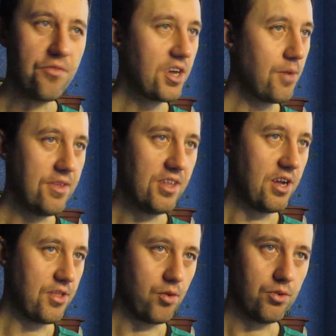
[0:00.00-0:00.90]
в
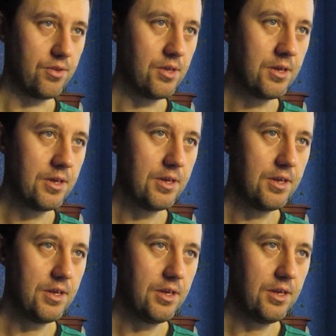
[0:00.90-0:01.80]
рекомендациях
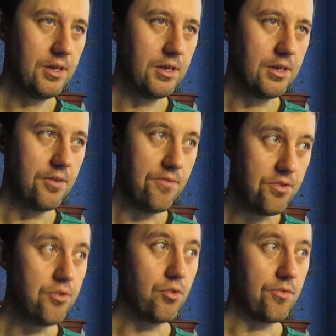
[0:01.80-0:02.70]

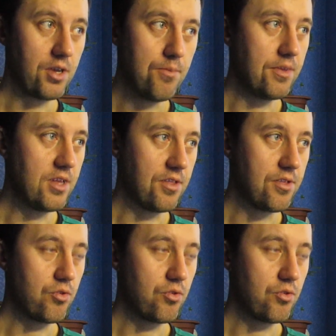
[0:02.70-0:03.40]
видео в рекомендации